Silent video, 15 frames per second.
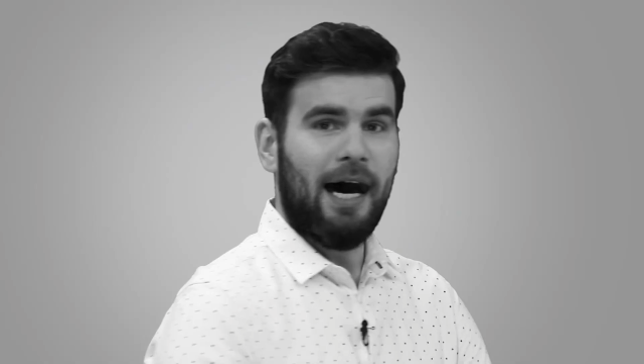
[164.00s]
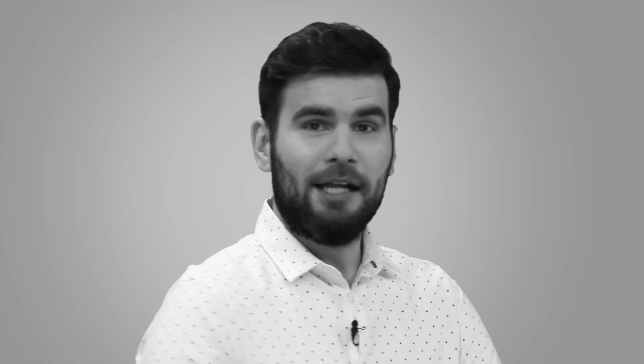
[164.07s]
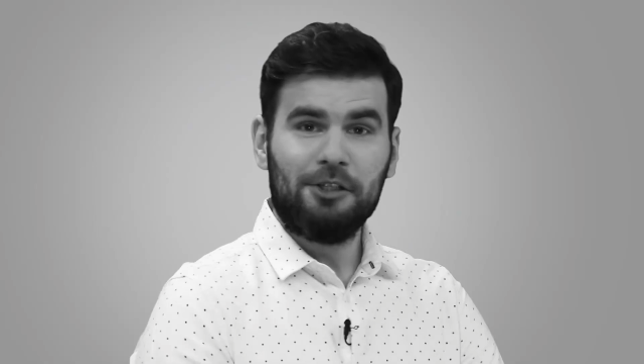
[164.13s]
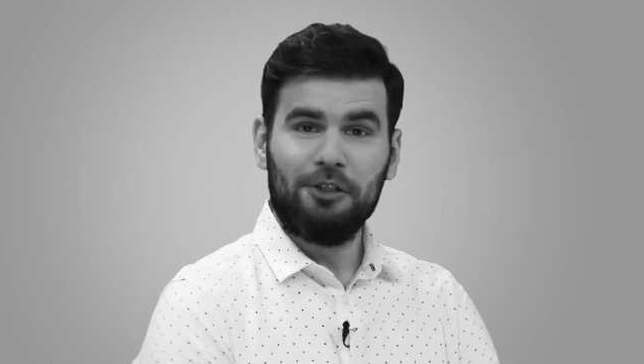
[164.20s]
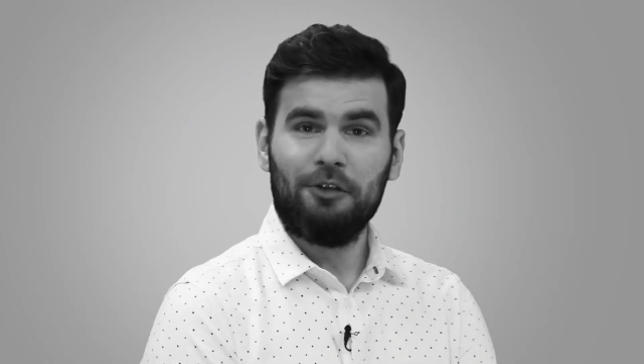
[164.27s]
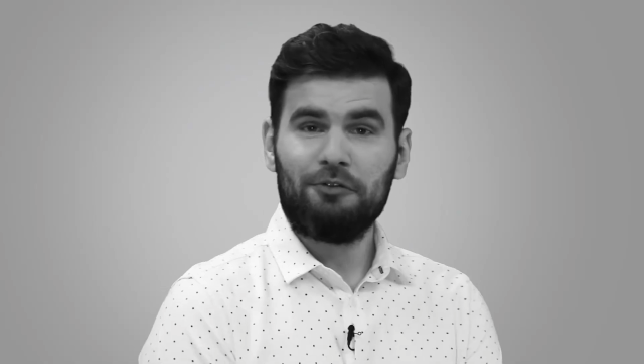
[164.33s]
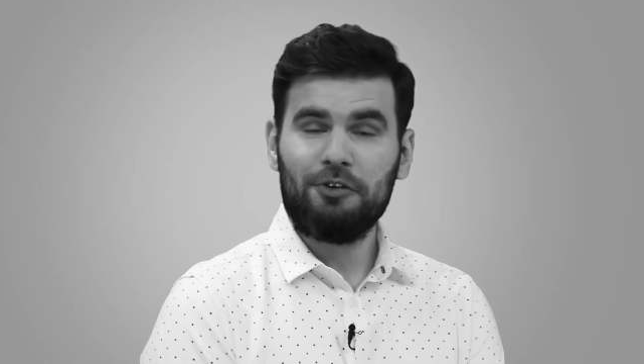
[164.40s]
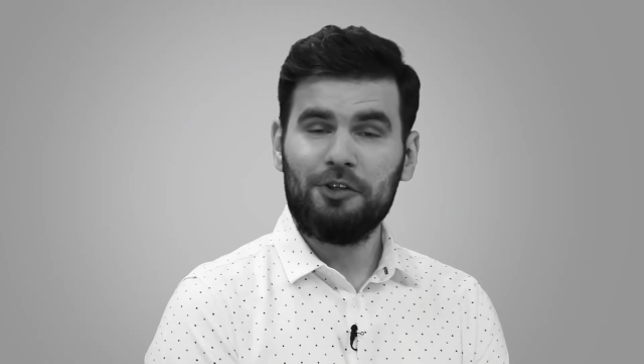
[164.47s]
A
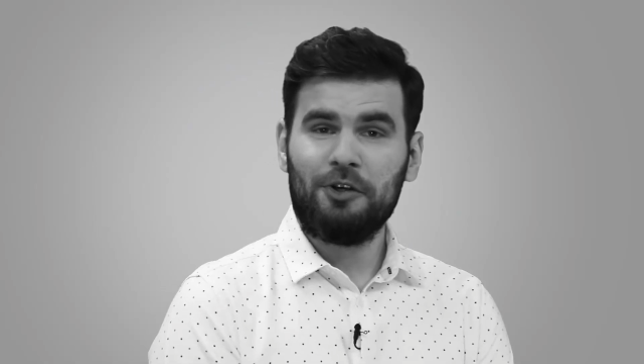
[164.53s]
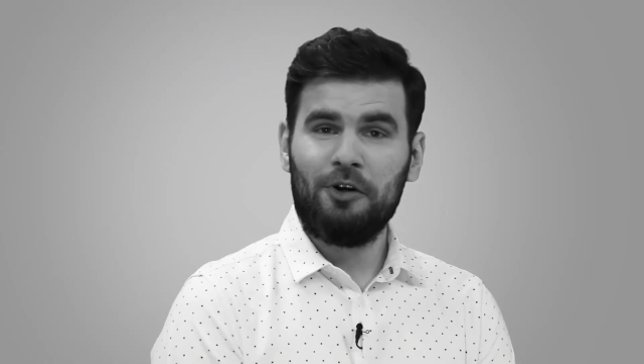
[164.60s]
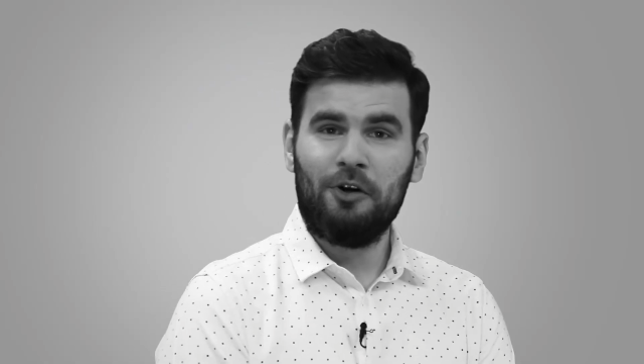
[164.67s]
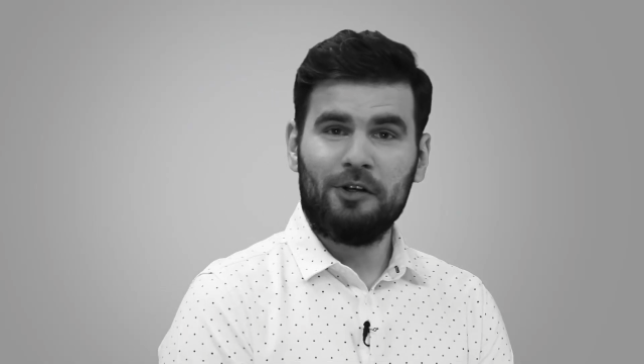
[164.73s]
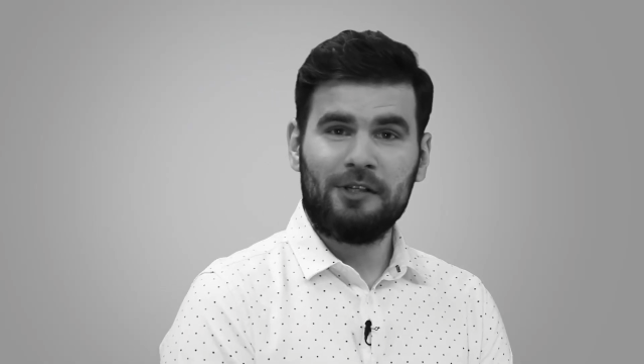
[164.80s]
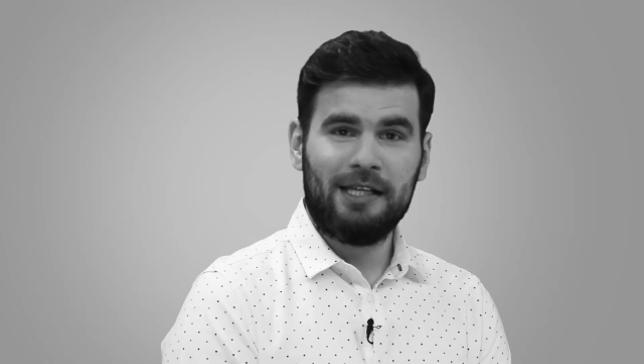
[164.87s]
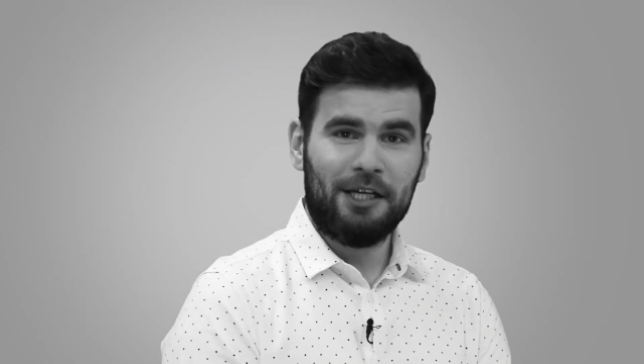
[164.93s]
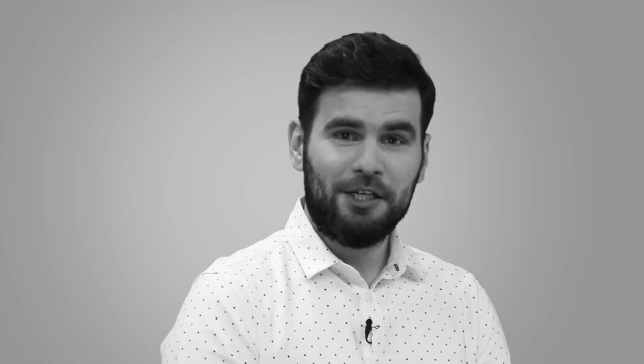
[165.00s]
co to
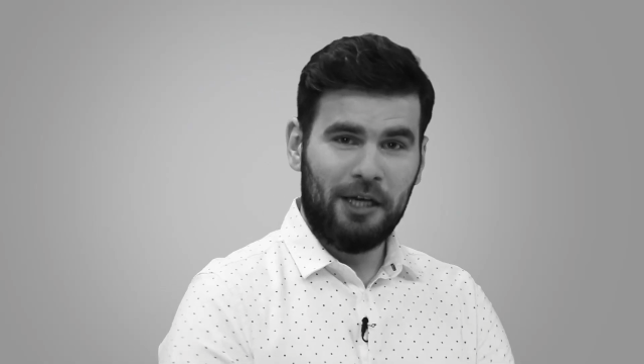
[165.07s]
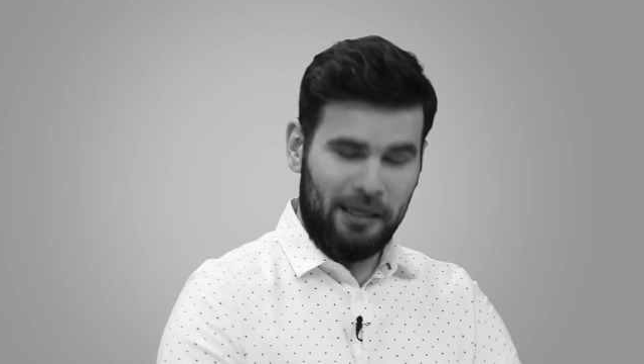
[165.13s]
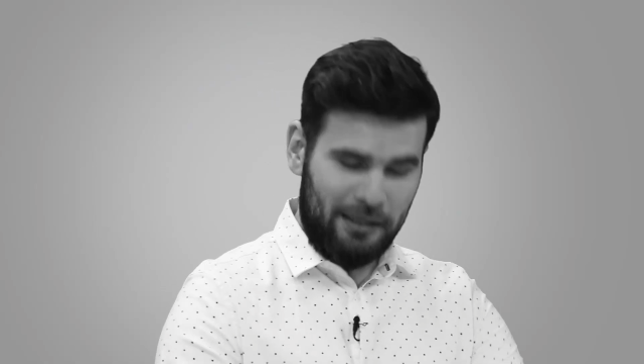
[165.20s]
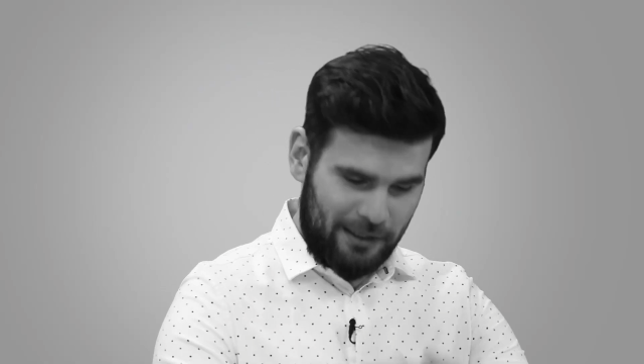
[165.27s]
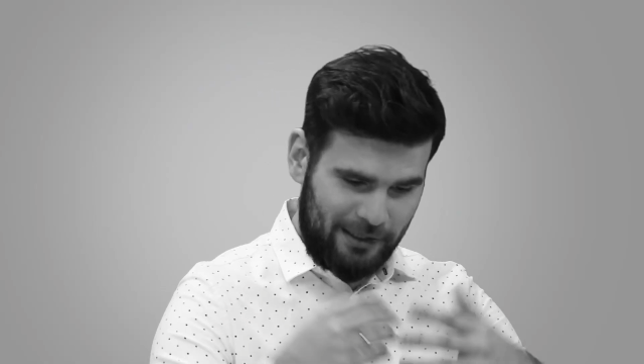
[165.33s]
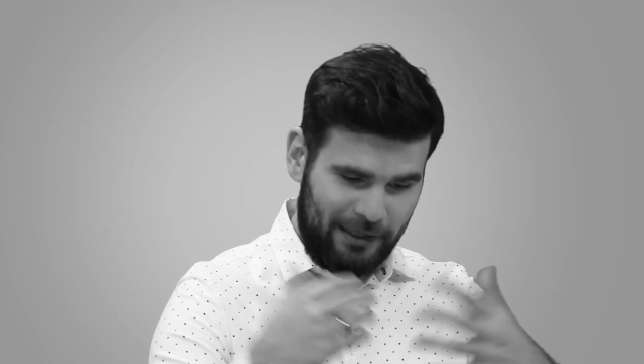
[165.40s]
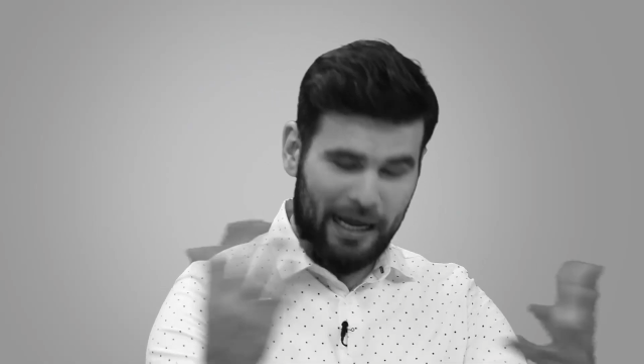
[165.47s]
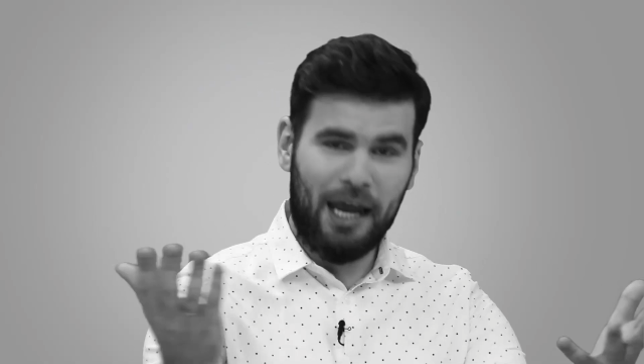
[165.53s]
wszystko oznacza
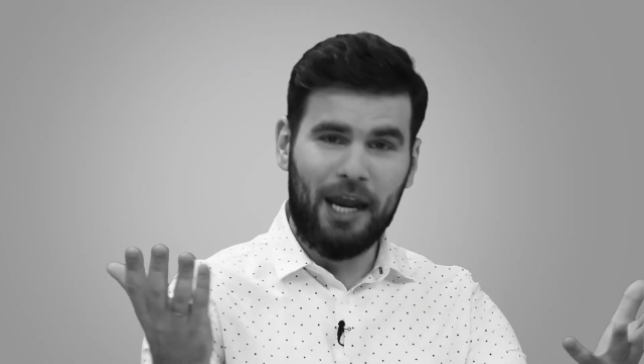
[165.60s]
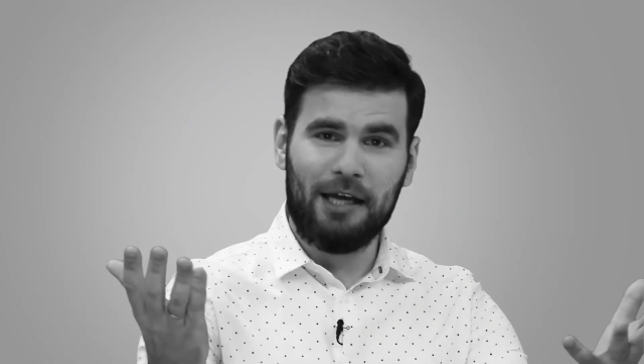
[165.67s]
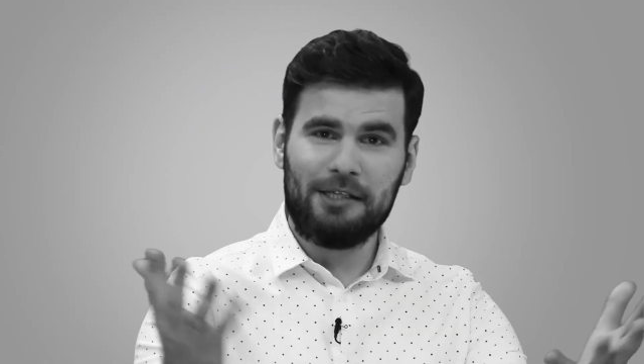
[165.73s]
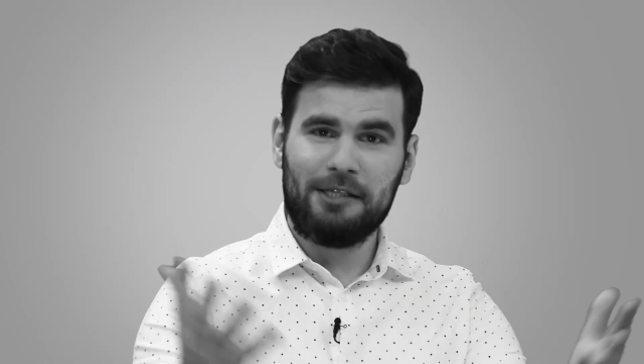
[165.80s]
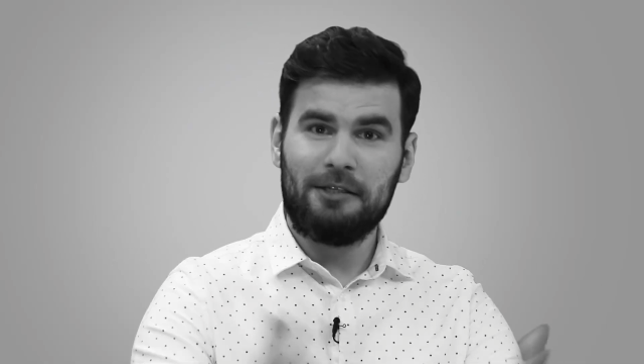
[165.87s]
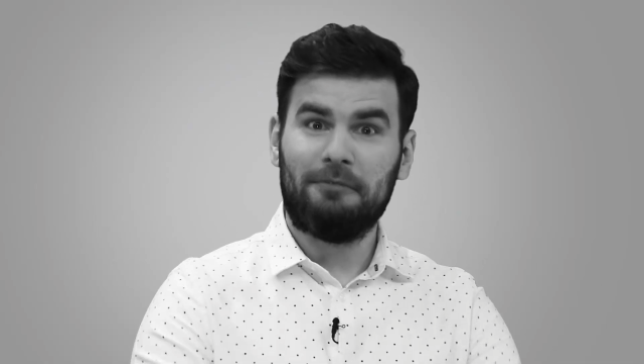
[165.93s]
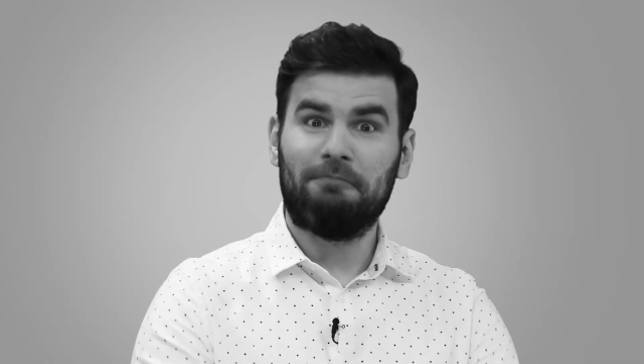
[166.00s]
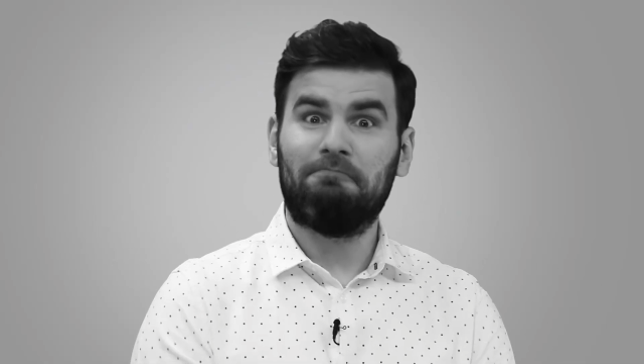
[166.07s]
dla
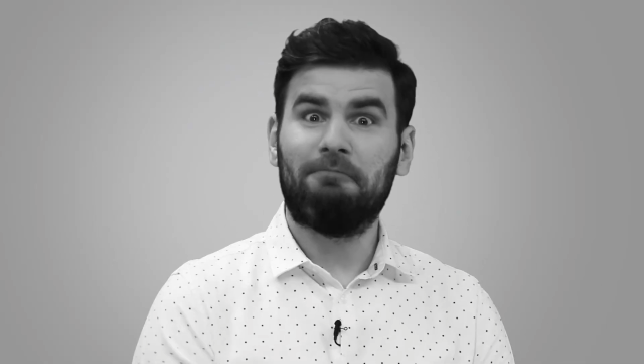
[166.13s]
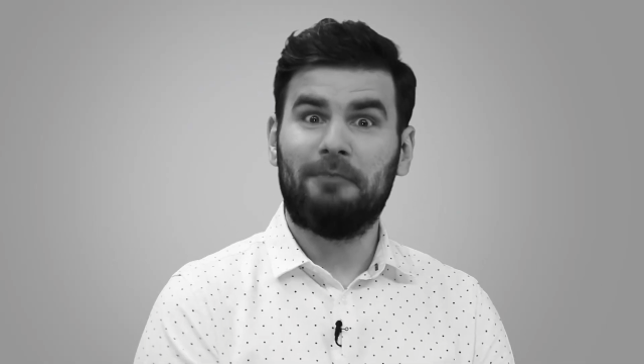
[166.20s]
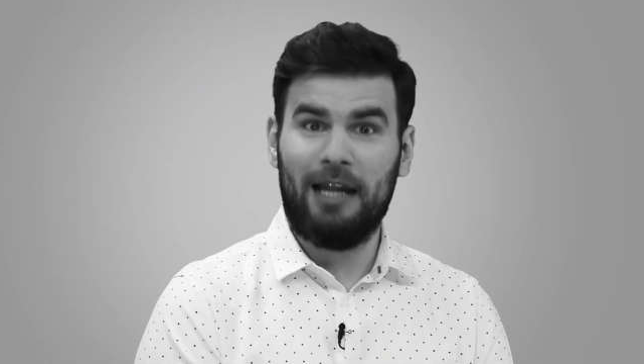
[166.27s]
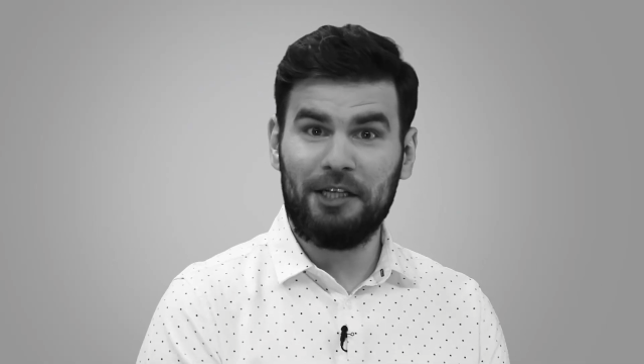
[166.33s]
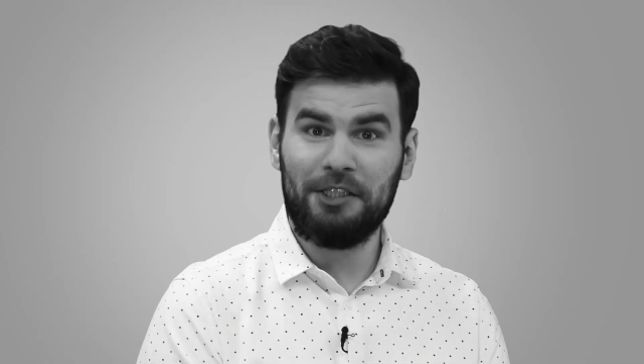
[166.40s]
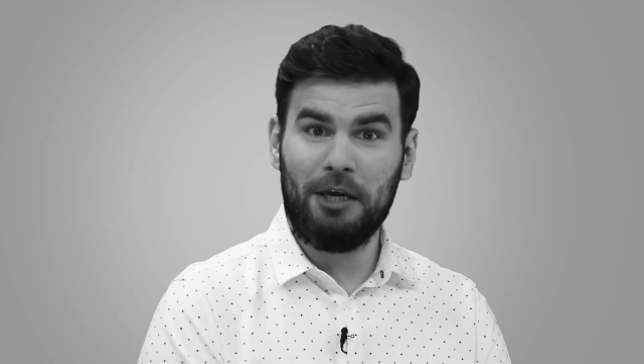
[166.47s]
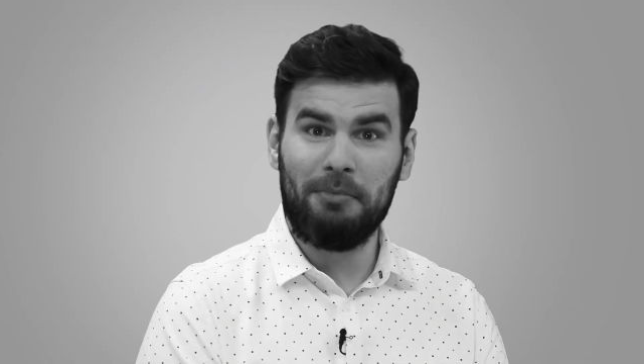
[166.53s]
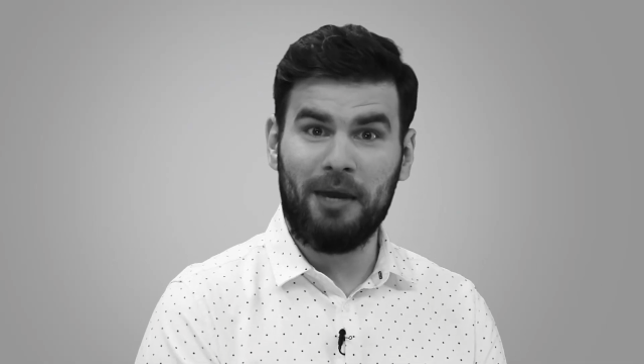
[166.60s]
nas,
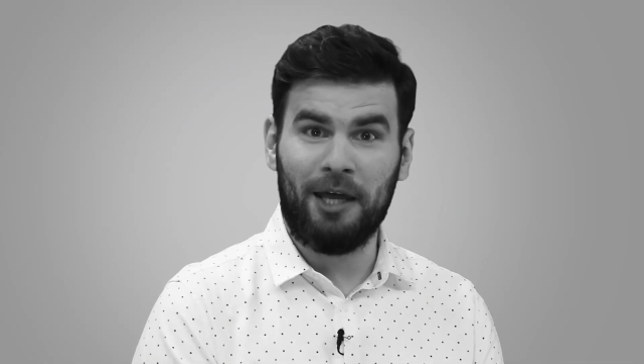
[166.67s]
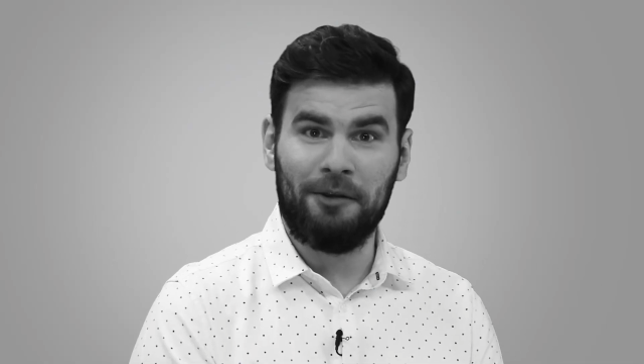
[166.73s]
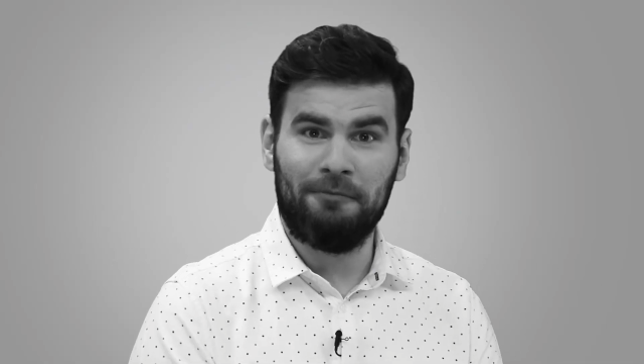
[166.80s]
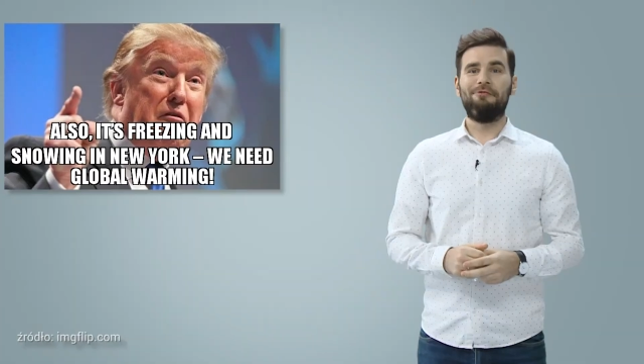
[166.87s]
dla ziemian.